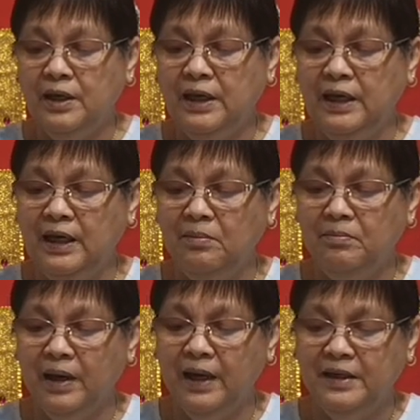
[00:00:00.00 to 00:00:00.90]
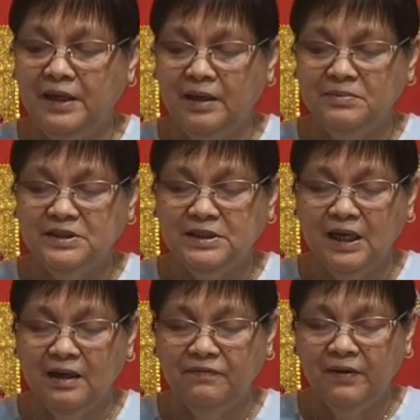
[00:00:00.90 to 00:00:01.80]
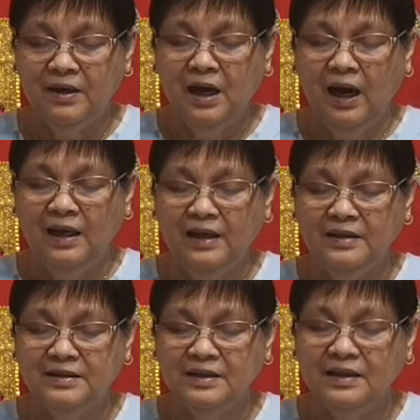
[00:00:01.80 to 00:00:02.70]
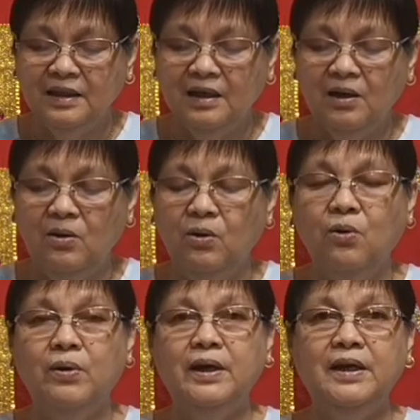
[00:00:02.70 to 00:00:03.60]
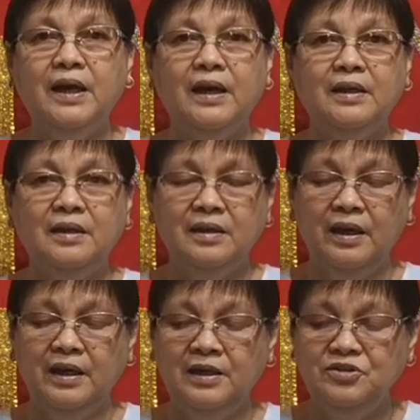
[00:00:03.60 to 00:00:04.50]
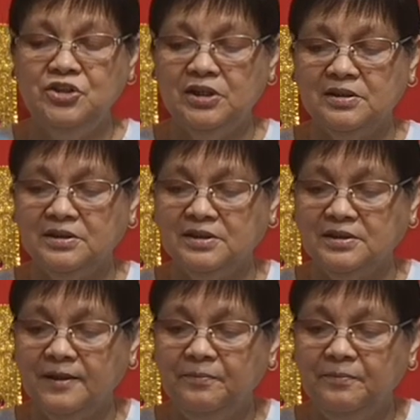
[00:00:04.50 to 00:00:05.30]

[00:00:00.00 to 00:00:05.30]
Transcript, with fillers: he made himself a little lower than the angels.